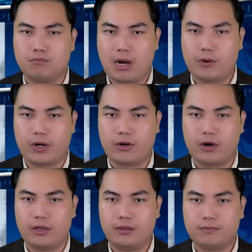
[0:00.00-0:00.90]
Myron
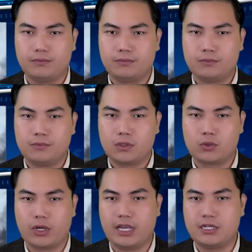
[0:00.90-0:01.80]
nói,
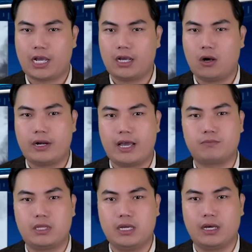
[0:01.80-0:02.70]
tôi nghĩ rằng họ đang
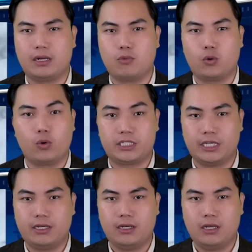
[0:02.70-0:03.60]
tiến hành một cuộc
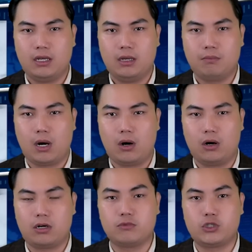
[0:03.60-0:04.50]
chiến mà
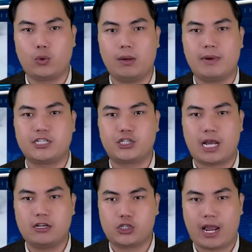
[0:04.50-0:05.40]
họ không chuẩn bị
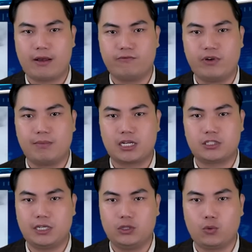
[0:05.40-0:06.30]
sẵn sàng về mặt
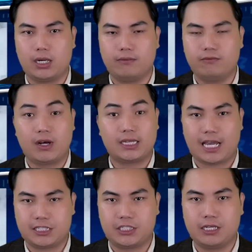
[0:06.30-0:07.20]
chiến thuật và
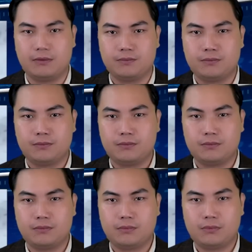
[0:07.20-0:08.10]
tác chiến.
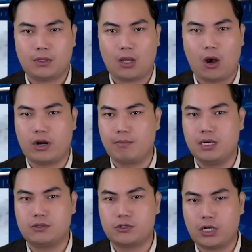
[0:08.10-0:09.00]
Họ đã
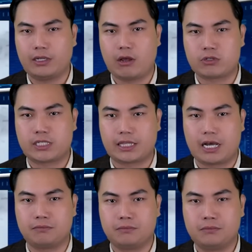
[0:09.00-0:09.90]
mất rất nhiều xe
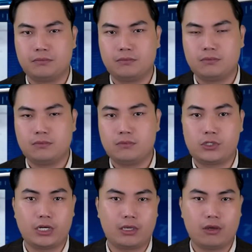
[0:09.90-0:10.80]
tăng.
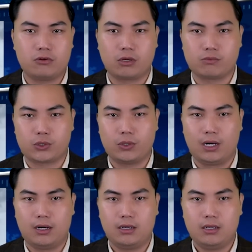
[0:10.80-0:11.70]
Rất nhiều trong số
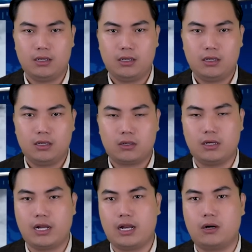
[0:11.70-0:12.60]
họ,
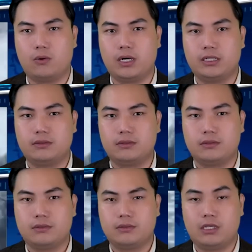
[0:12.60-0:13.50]
có lẽ là hầu hết,
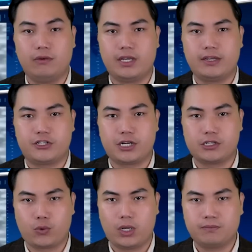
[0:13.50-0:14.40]
chỉ vì
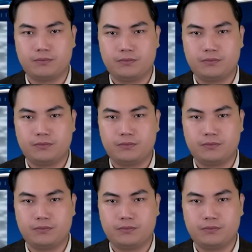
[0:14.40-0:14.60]
sơ suất.